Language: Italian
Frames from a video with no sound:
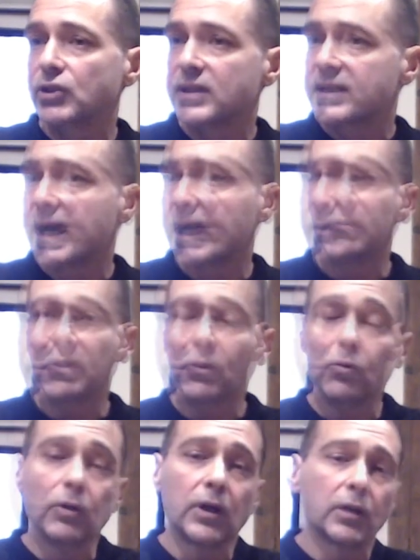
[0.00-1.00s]
che c'è stato
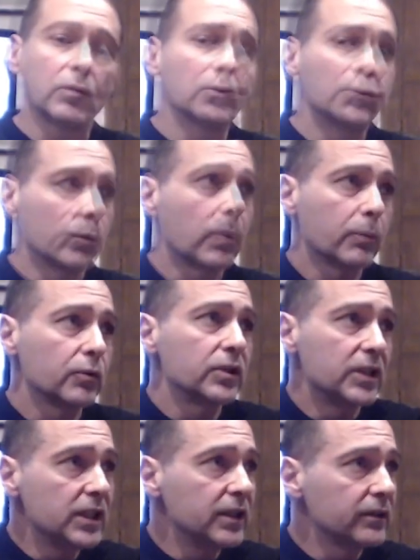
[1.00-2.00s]
con l'avvento proprio
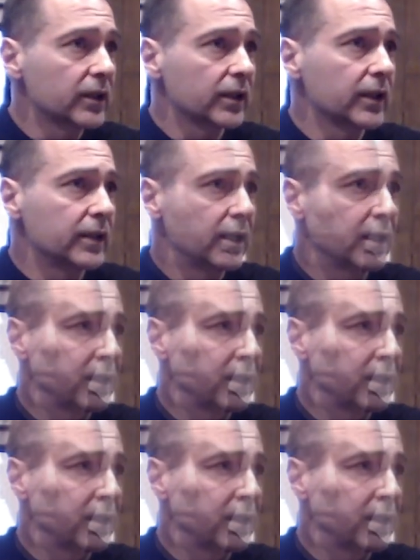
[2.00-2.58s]
di internet,